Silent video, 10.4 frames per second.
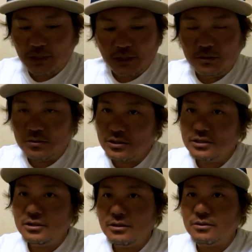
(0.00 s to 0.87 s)
う
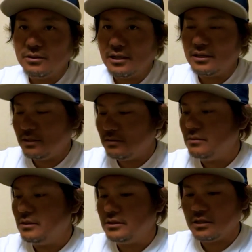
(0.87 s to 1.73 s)
トルキストレートを投げていく
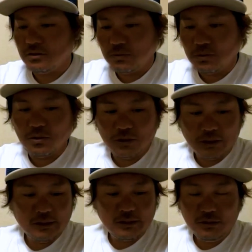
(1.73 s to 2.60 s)
んですけども
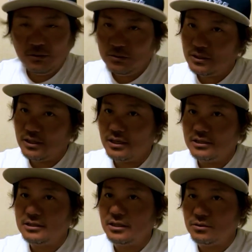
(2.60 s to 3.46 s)

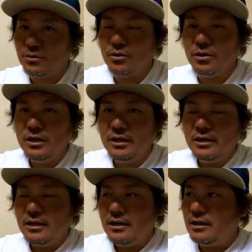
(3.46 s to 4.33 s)
4.8だと、
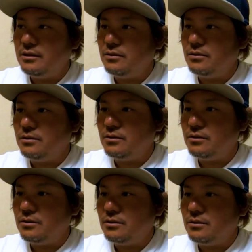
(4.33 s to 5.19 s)
あ
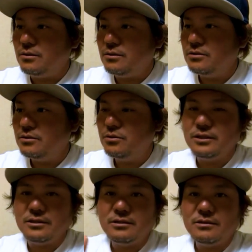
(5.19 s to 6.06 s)
のー、そこ
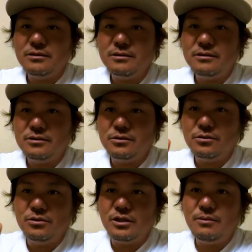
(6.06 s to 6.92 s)
にそ
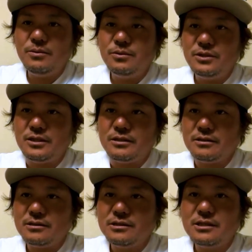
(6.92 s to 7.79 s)
このエビもに
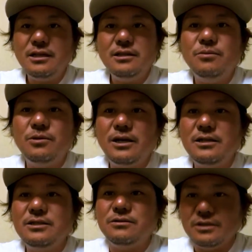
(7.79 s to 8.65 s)
掴んでもらい
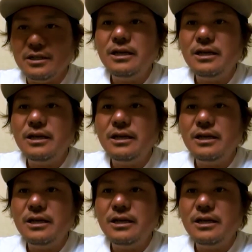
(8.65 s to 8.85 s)
にくい